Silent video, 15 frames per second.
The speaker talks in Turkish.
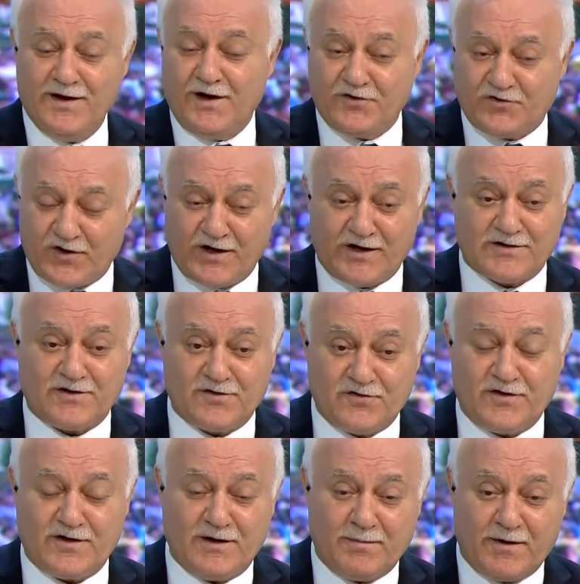
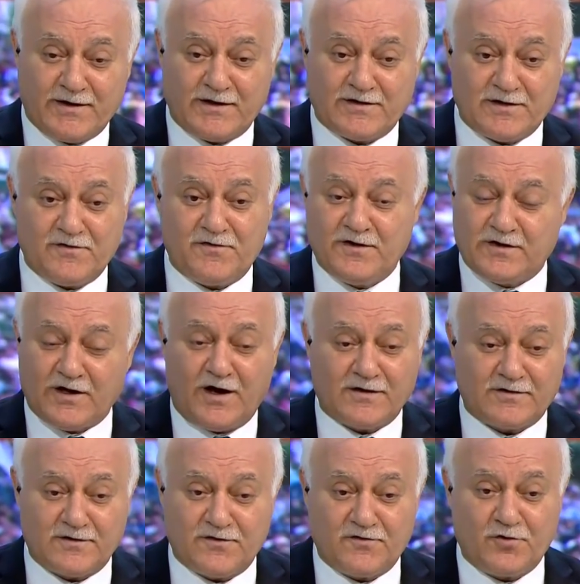Hasenatınızı, ibadetinizi,
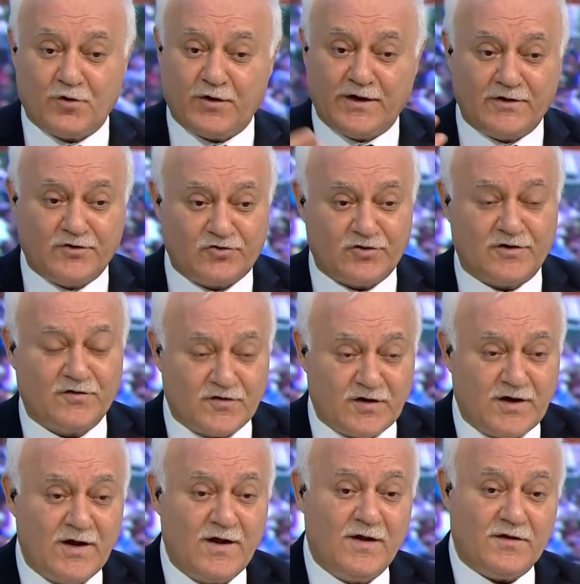taatinizi,
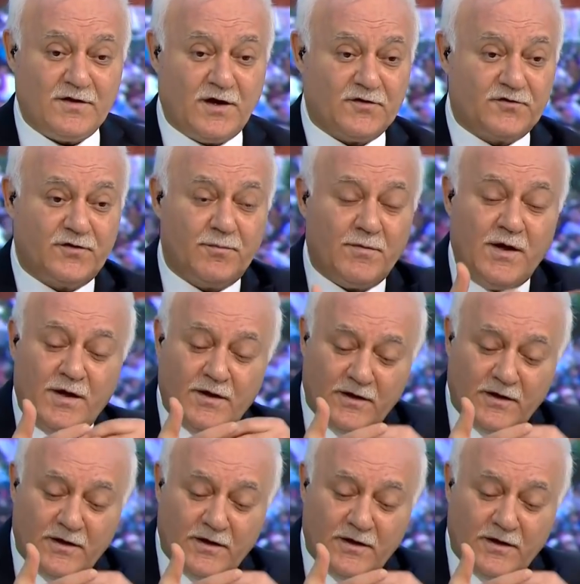yönelişinizi yazdım.